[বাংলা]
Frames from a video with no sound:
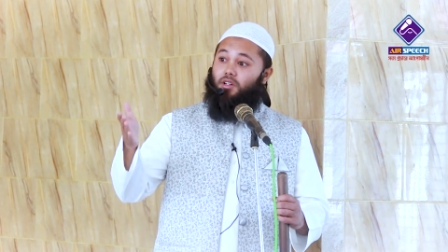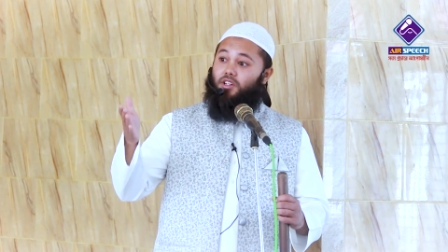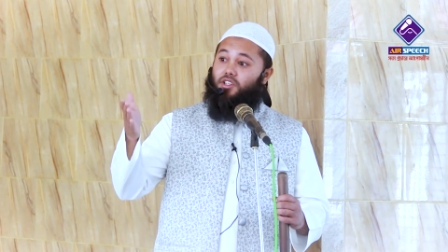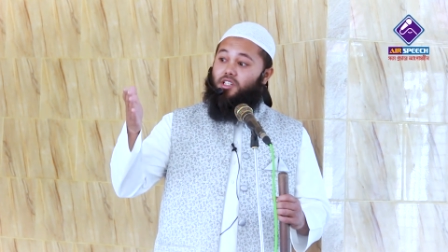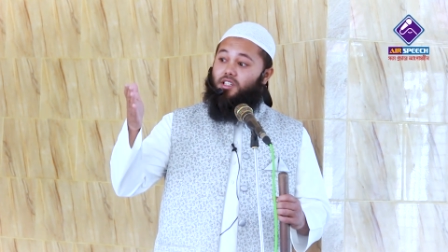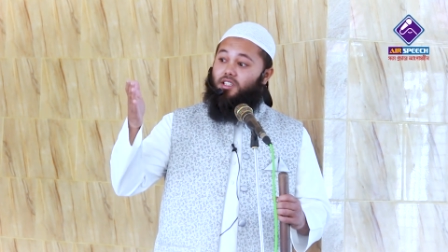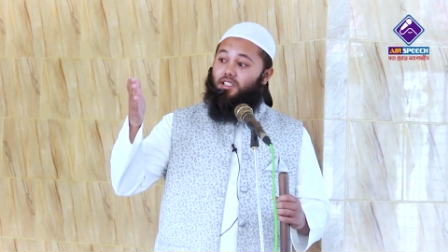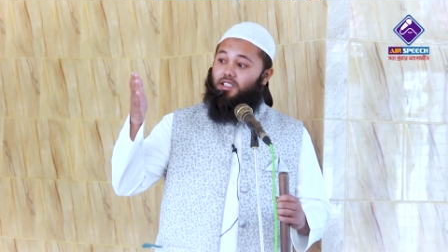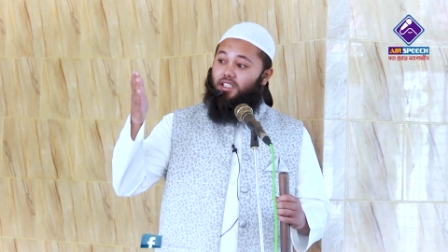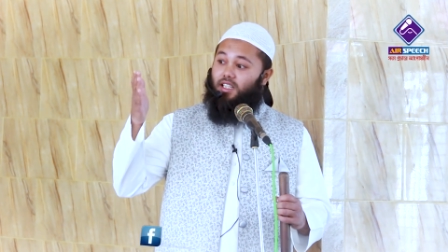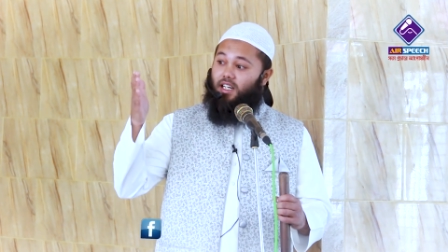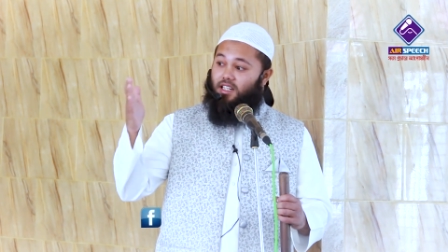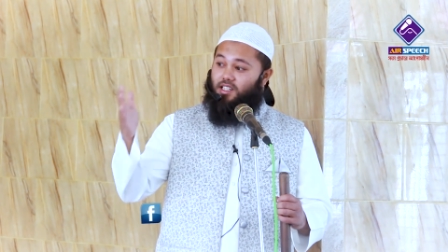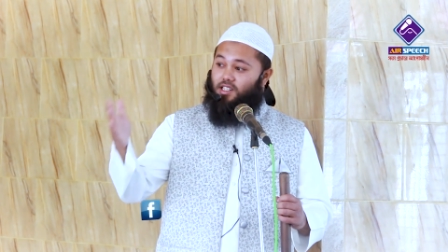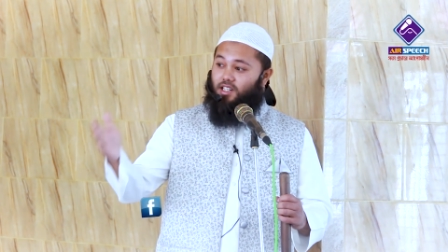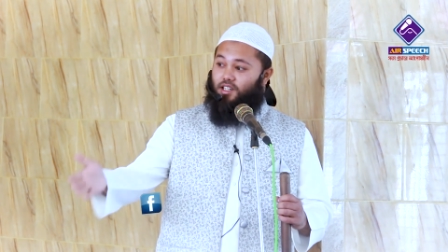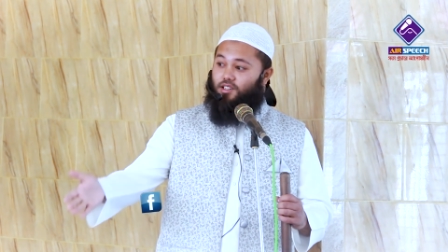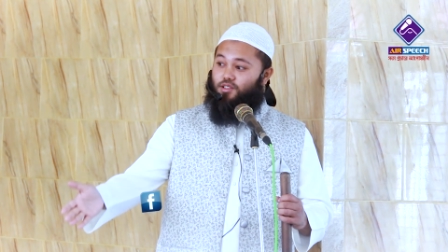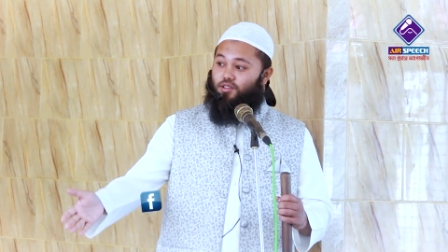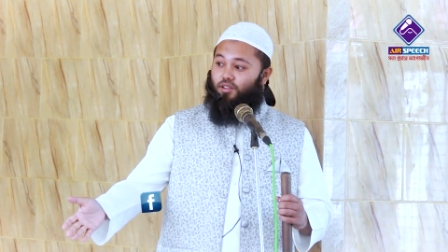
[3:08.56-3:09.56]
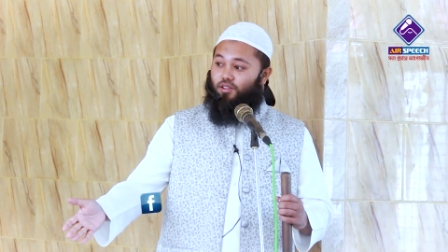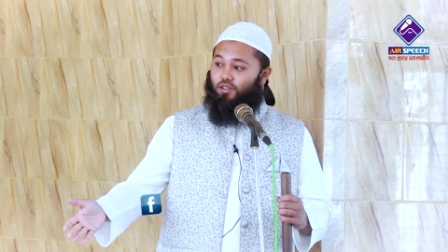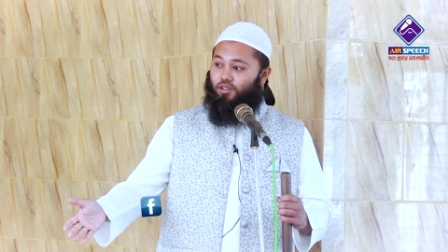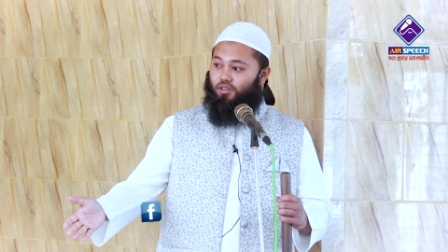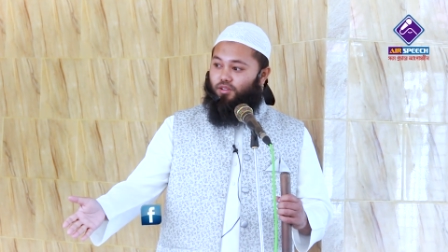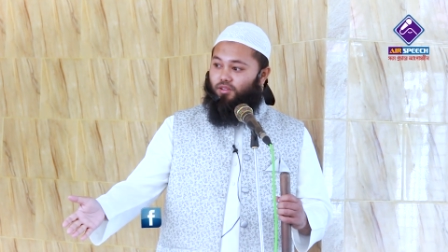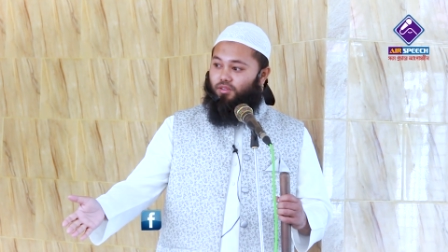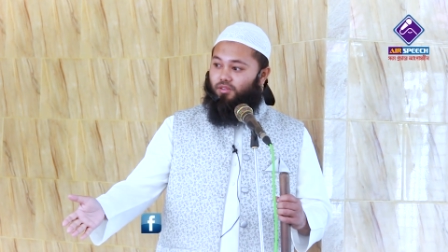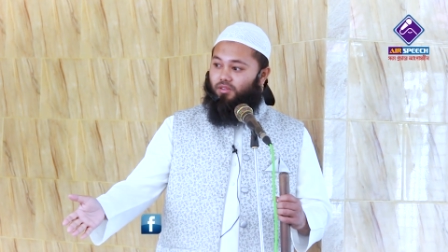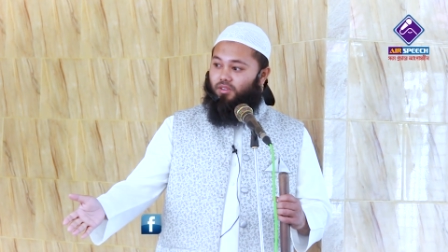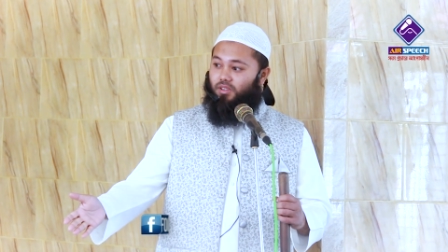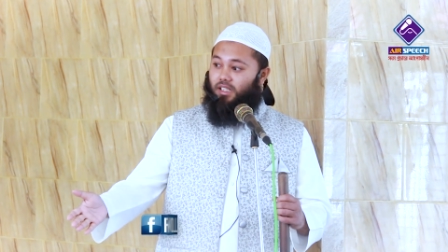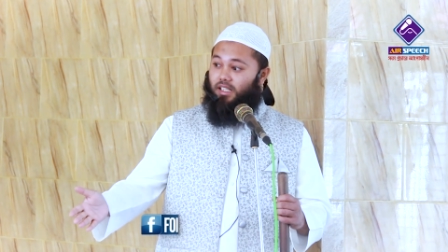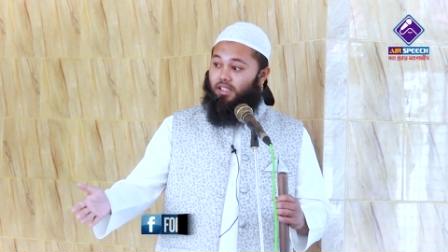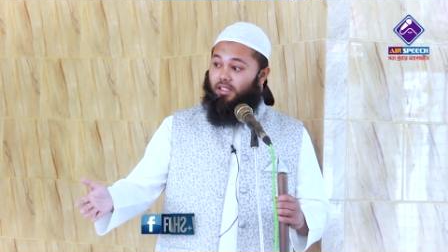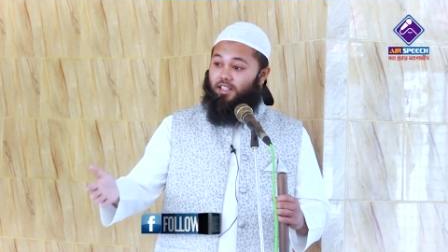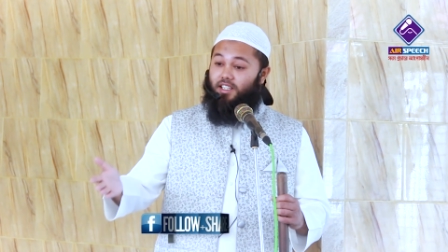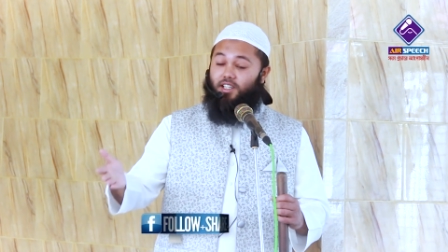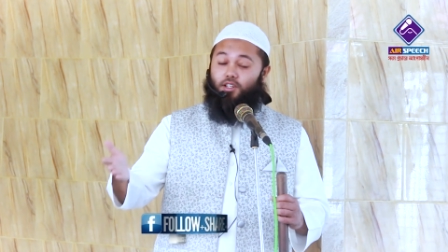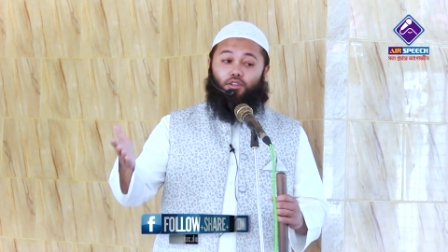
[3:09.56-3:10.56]
মসজিদে আসার জন্য
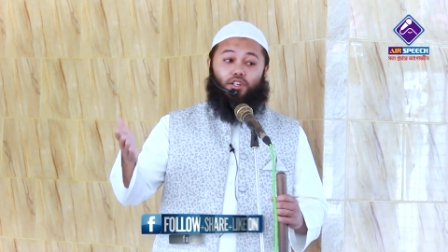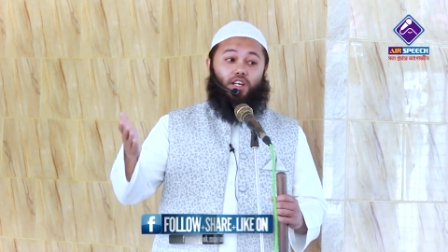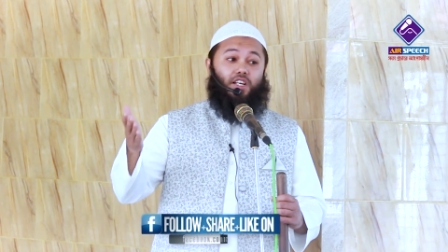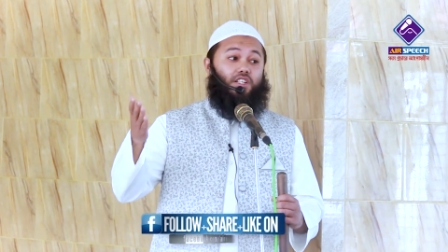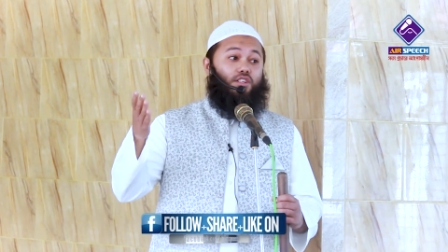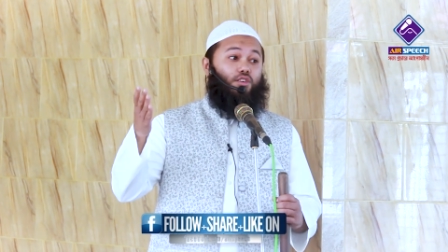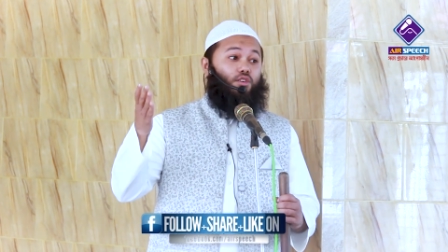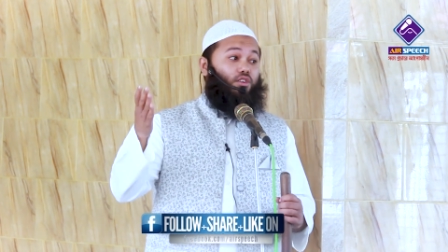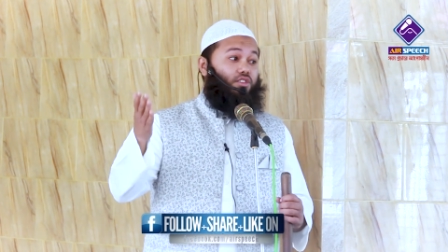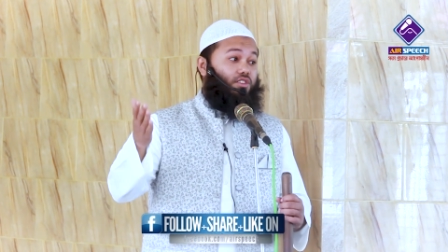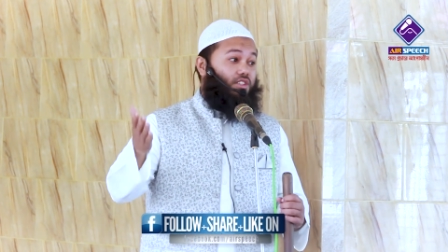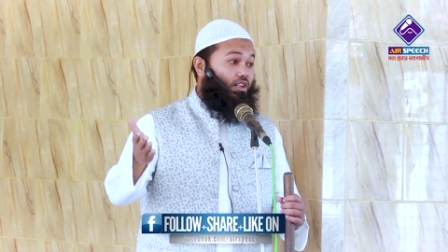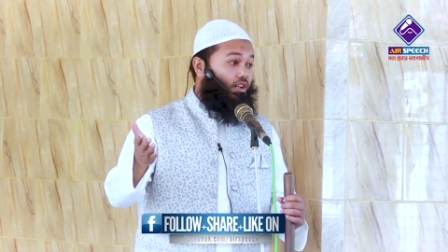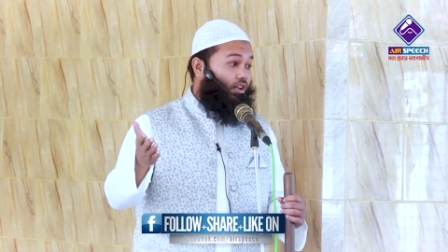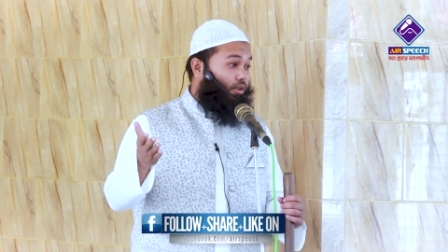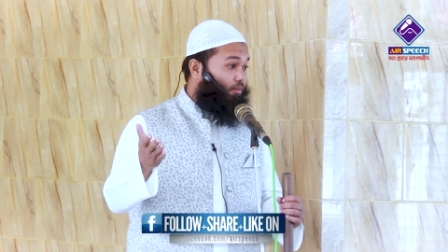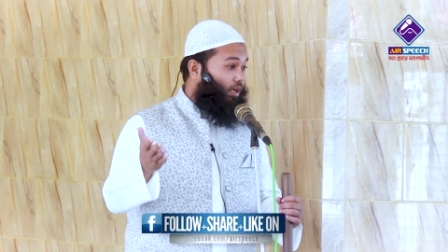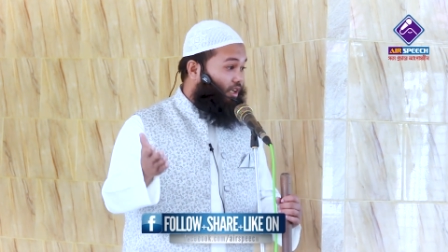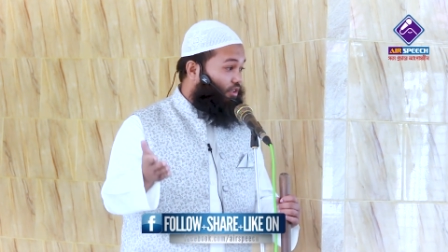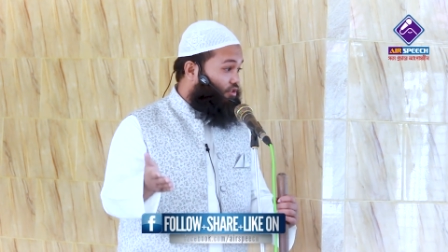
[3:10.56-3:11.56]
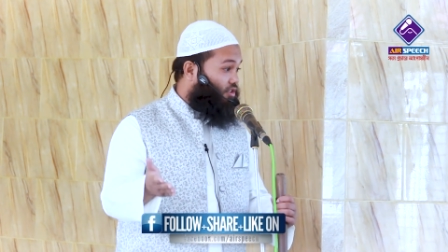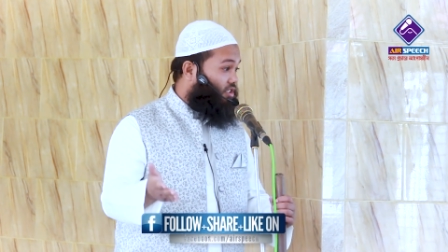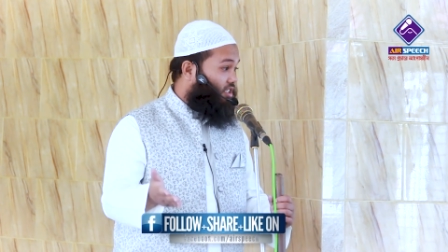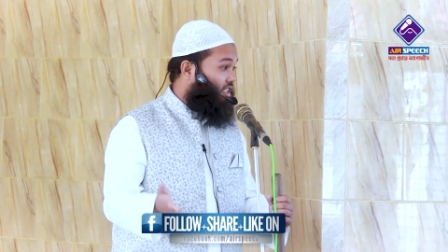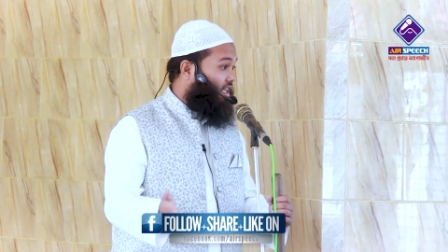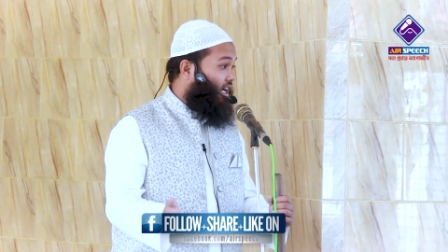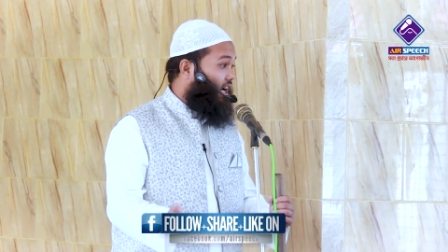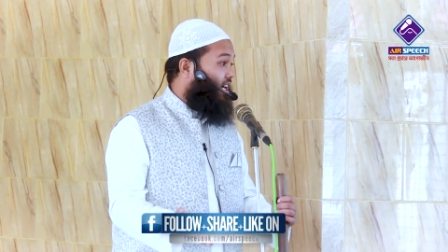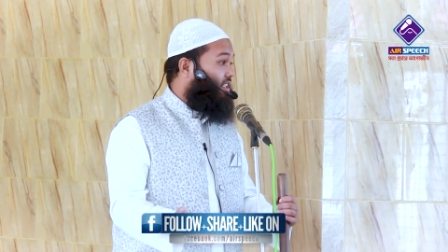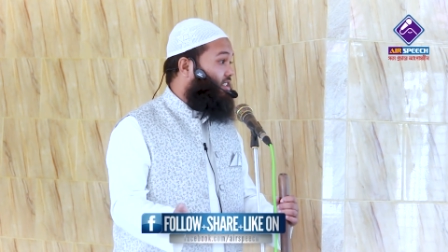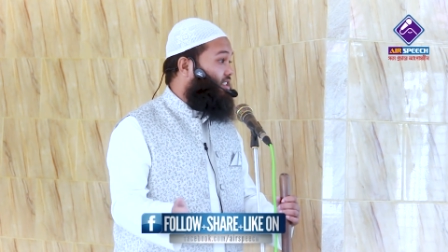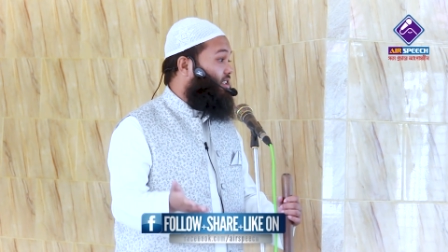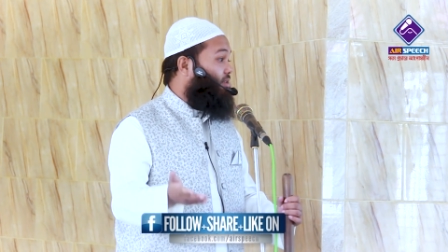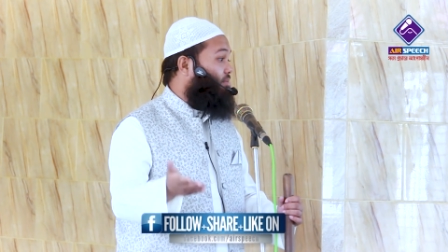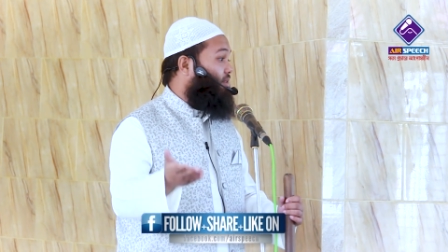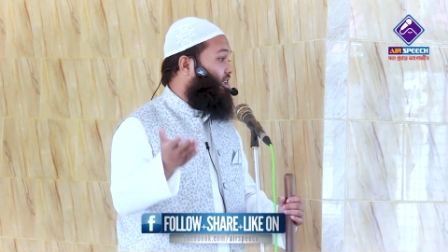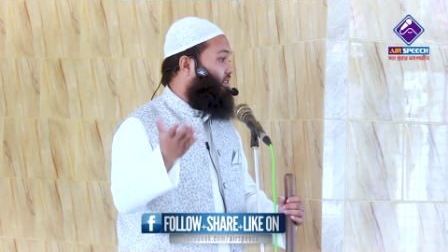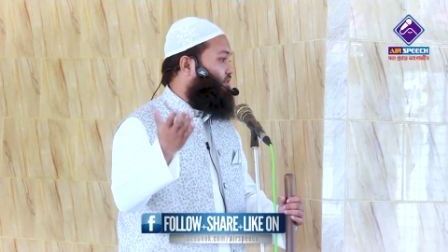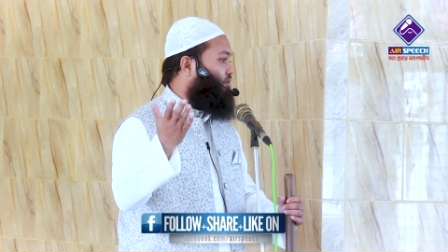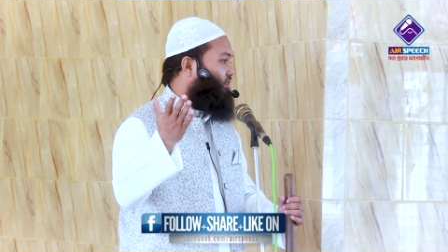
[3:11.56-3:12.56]
রিকোয়েস্ট করতে হয় মানুষকে
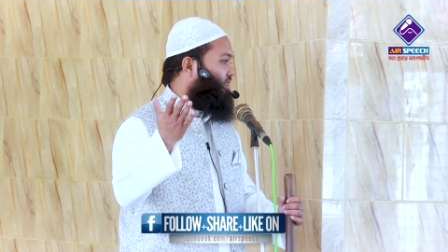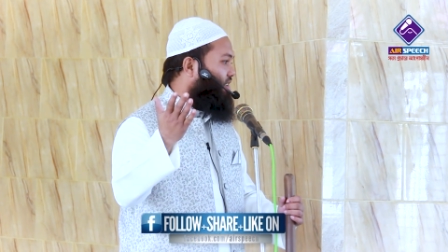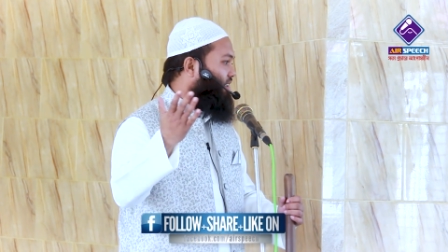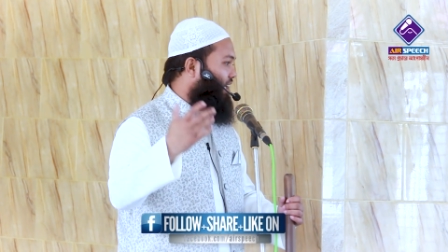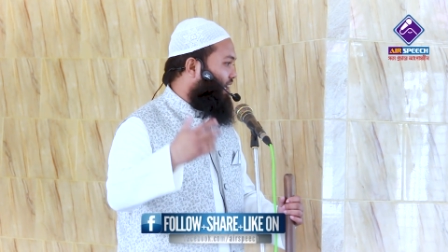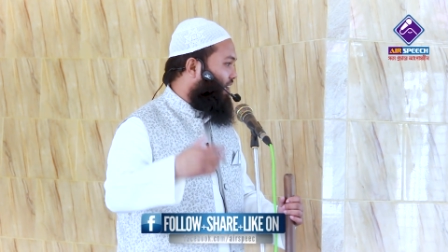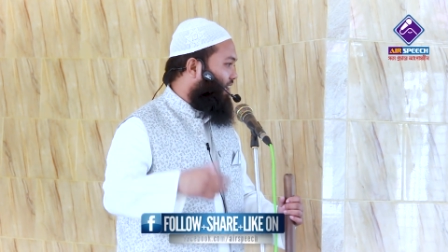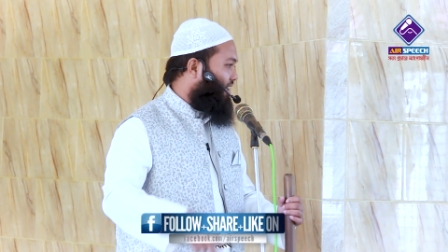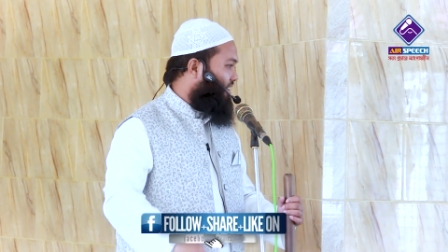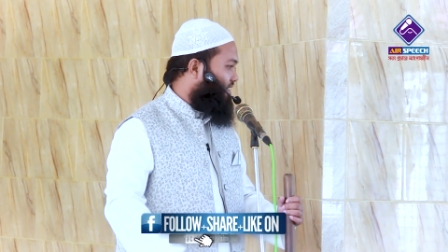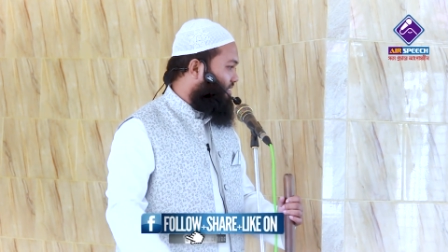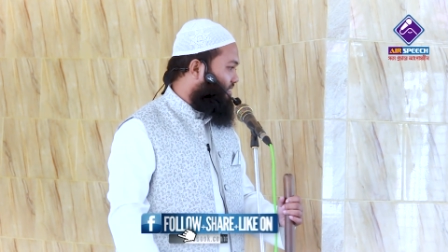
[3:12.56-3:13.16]
আজীব এক দুনিয়া